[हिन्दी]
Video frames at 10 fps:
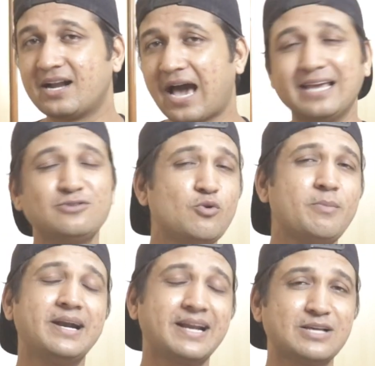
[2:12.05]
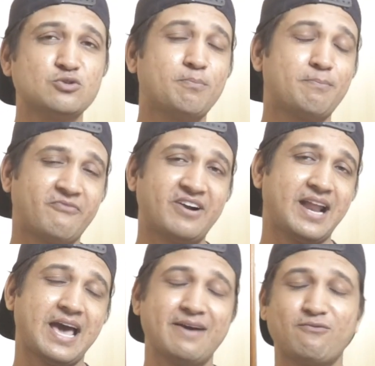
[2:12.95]
250 मिनट का जो
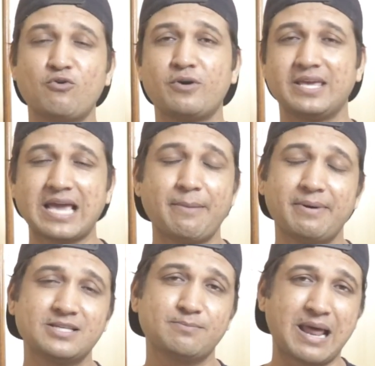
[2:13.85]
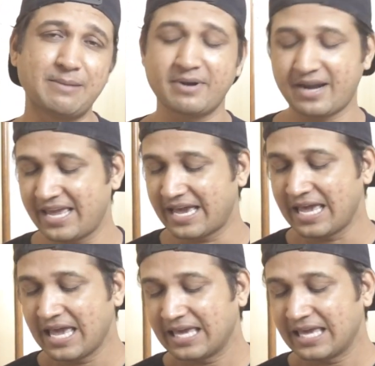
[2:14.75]
फंडा है वो यहाँ पर इस प्लान पर नहीं है